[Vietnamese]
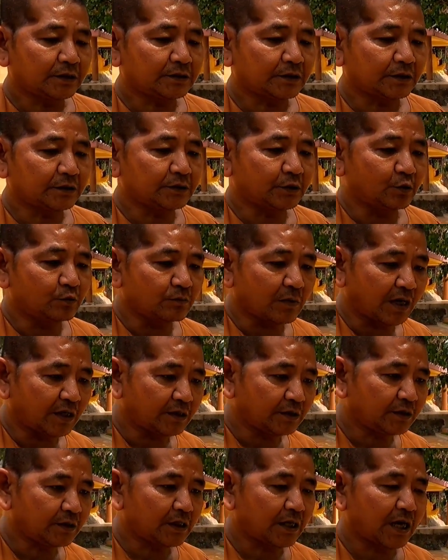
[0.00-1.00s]
cái sự dũng
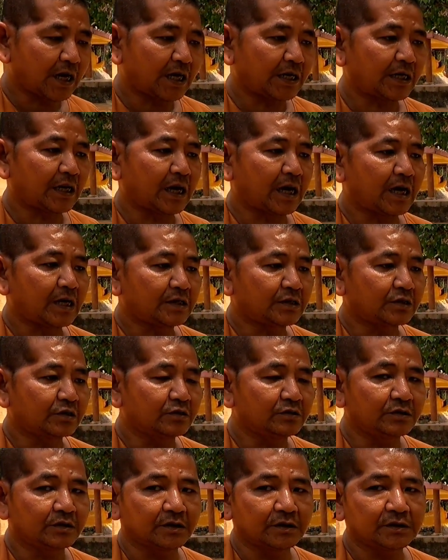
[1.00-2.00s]
mãnh thứ hai là
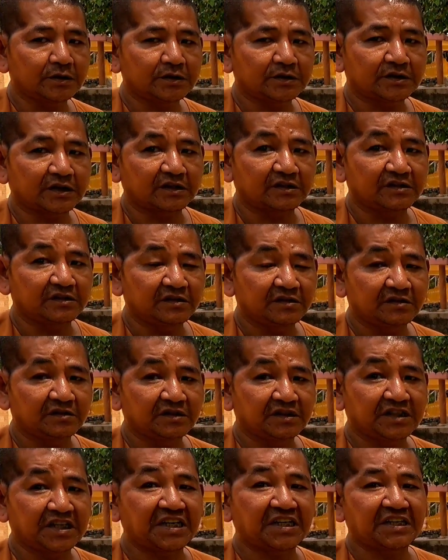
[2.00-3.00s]
trưởng dưỡng cái sự
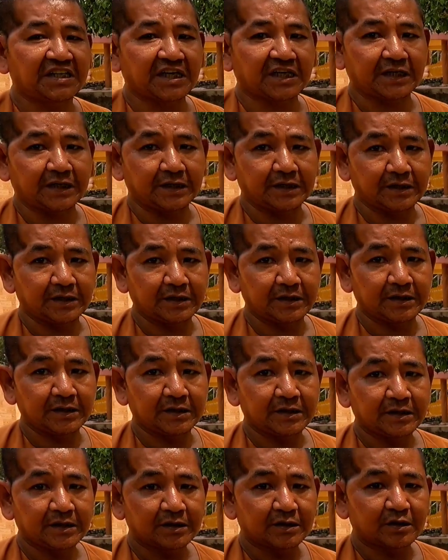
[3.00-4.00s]
kiên trì yeah.
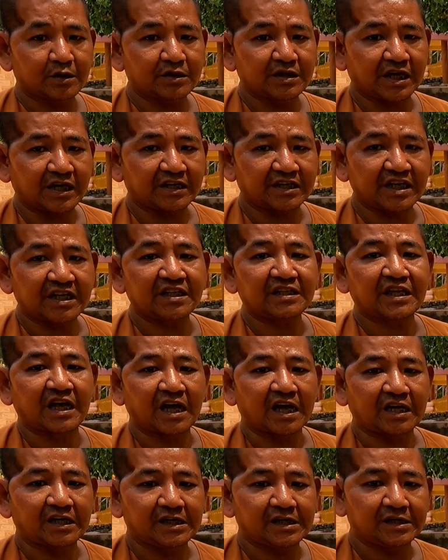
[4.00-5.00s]
Dạ. nói về trí
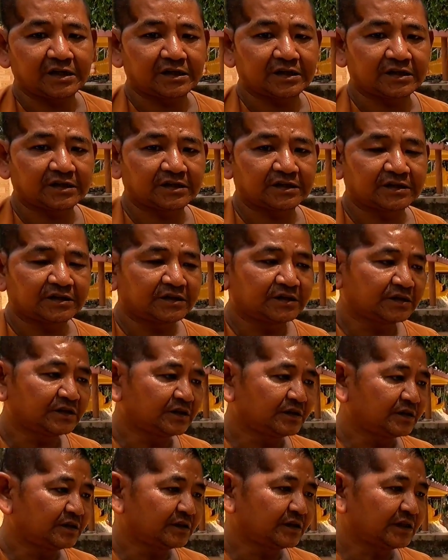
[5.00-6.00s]
tuệ yeah. Dạ.
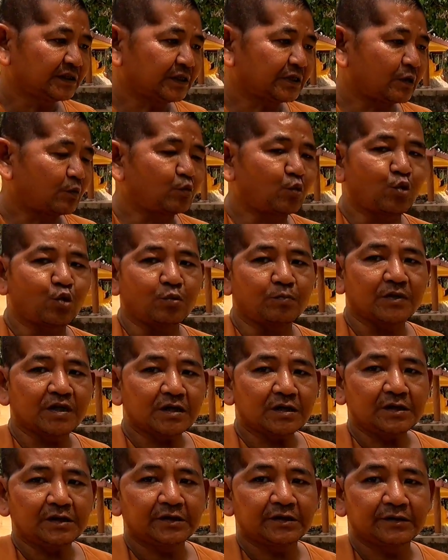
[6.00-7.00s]
nó không lùi
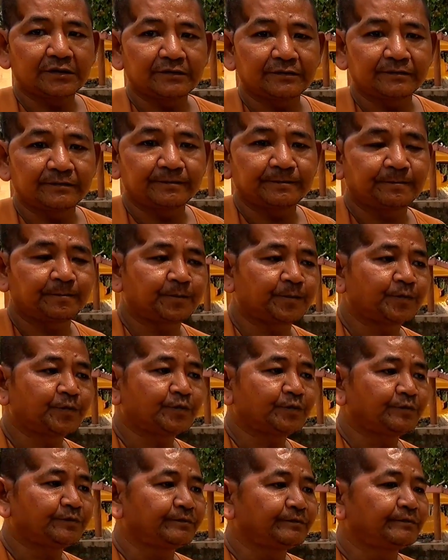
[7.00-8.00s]
bước yeah.
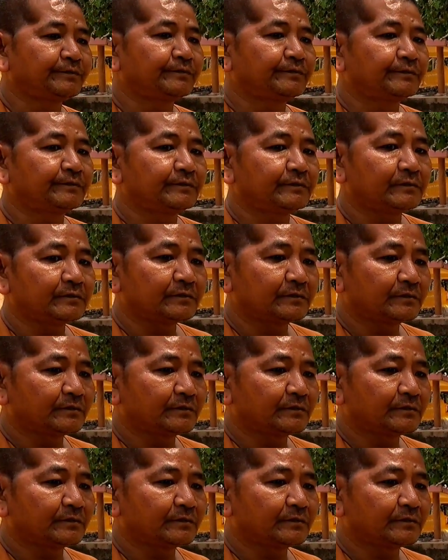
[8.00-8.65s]
Dạ. ừ.